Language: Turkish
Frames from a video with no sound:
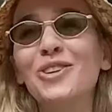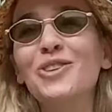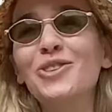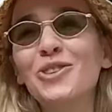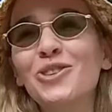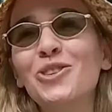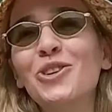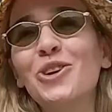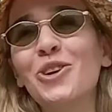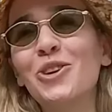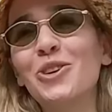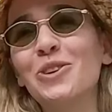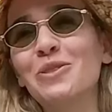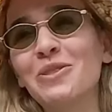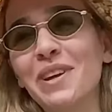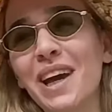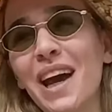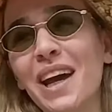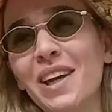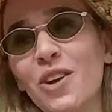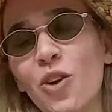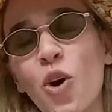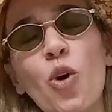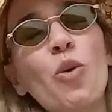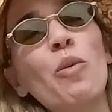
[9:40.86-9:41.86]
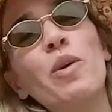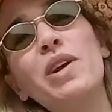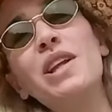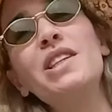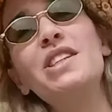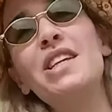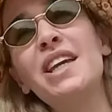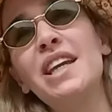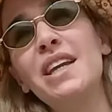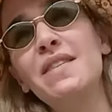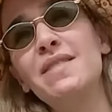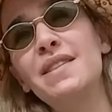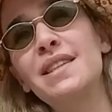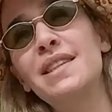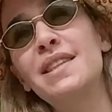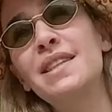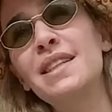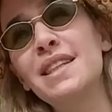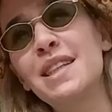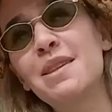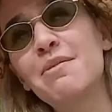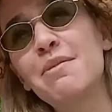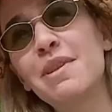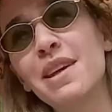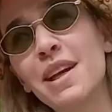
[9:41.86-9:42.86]
onu diyorum yani. O bana
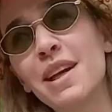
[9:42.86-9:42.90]
şerefsizlik gibi